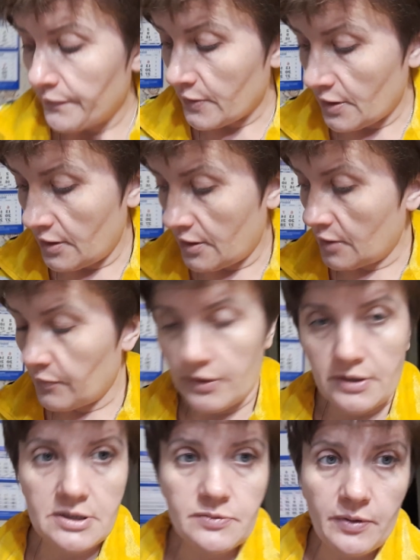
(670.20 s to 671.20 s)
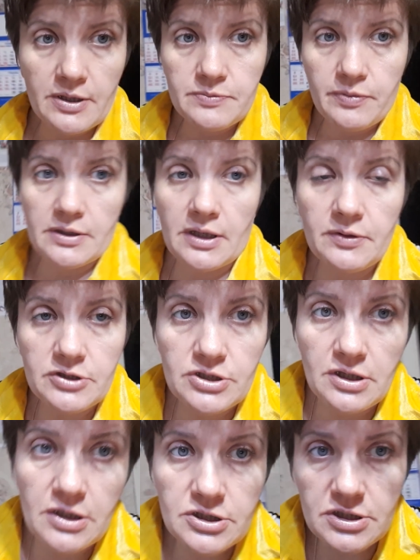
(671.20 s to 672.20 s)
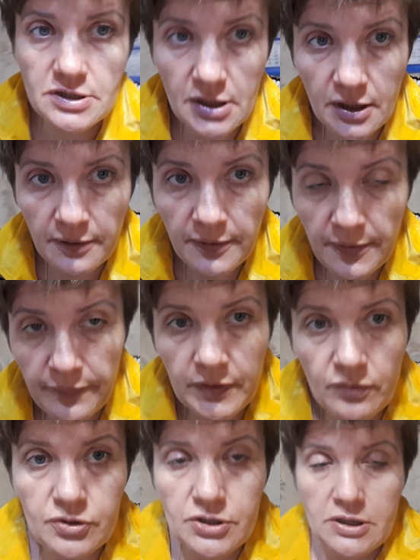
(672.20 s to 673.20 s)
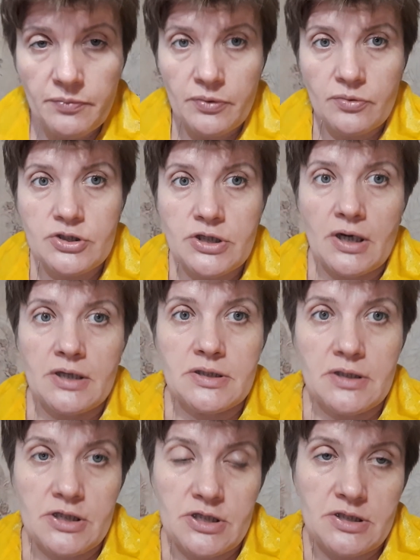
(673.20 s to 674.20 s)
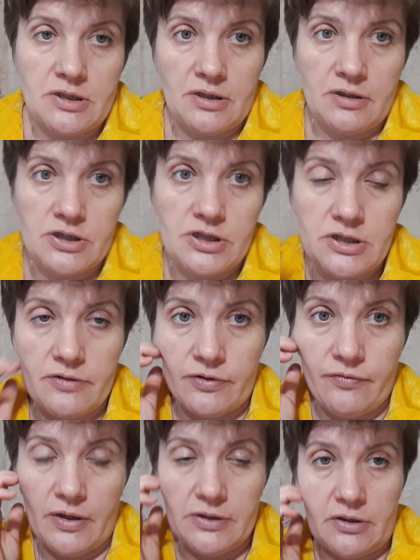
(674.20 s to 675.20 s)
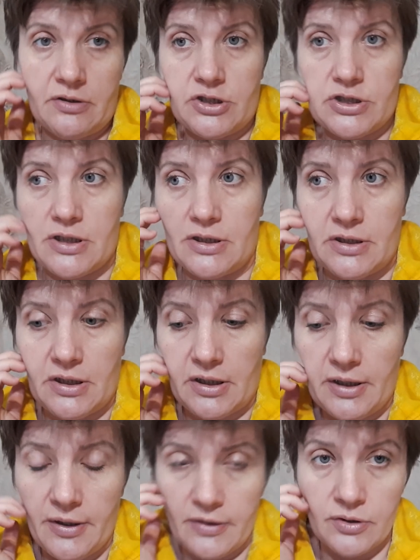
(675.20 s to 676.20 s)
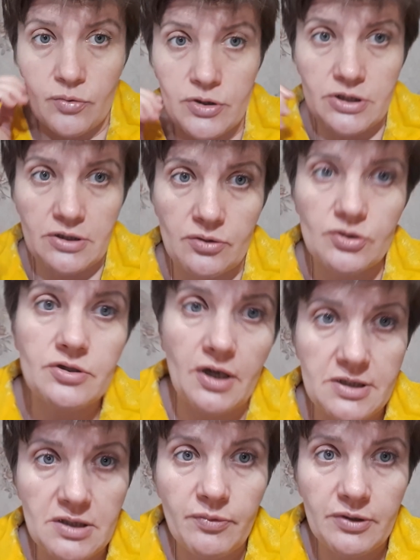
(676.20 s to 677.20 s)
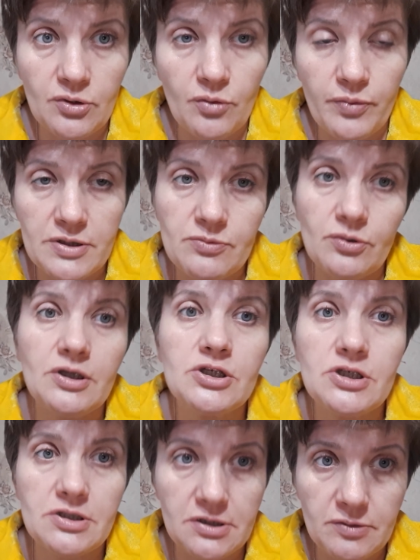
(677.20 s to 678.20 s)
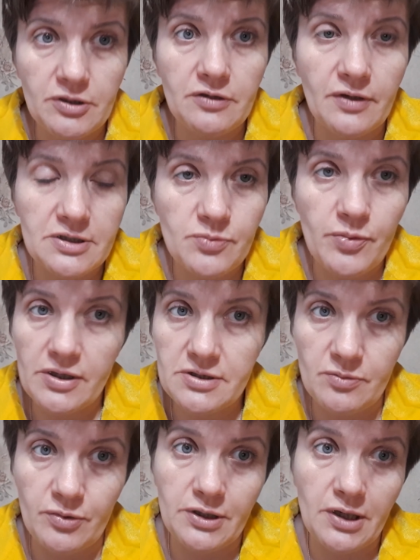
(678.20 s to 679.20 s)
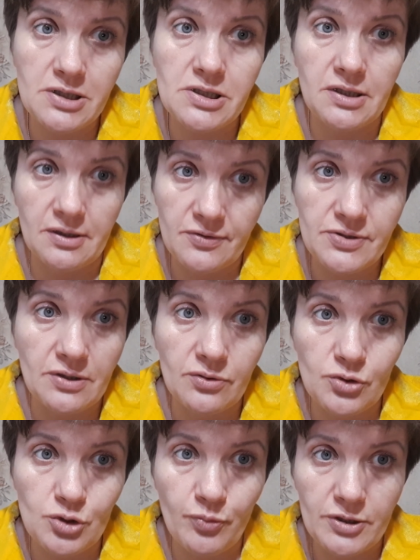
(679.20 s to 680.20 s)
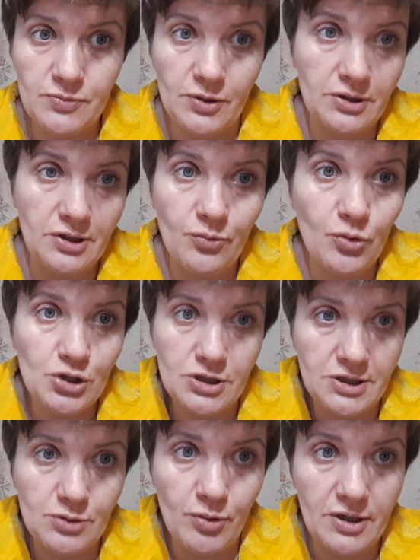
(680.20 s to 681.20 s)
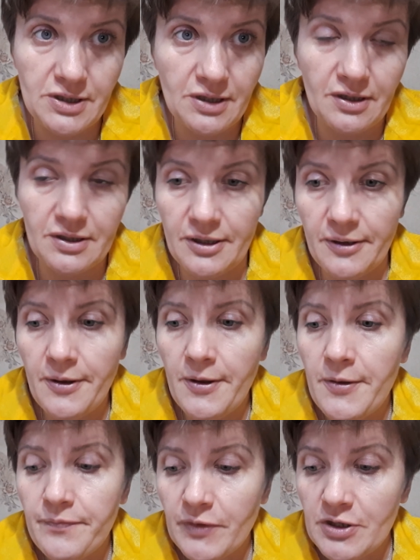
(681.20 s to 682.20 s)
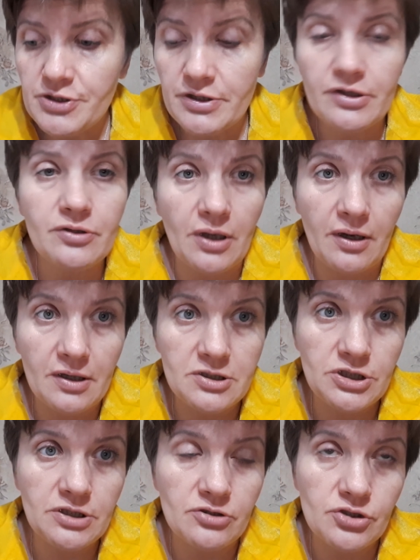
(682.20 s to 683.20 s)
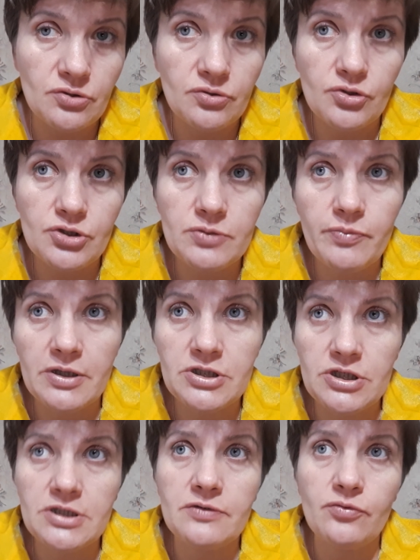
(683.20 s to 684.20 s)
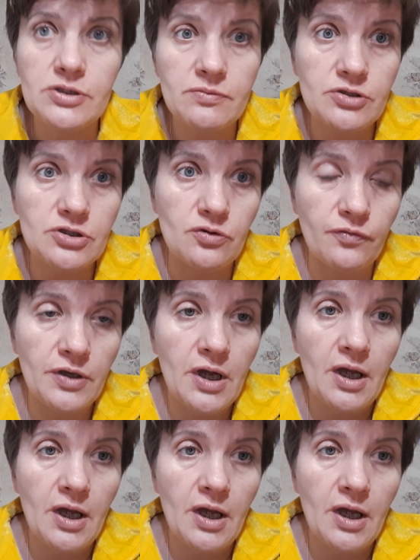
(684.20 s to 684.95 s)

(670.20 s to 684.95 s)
И как бы не спать по 3-4 часа уже не получается. Даже если ты ложишься в 2-3 часа дня ночи, ты должен хотя бы днем поспать. Ну и даже если тебе 25, тебе 30 лет, ты все равно должен поспать. Ты не можешь не спать никогда. Человек так рассчитан, что он должен спать 6-8 часов.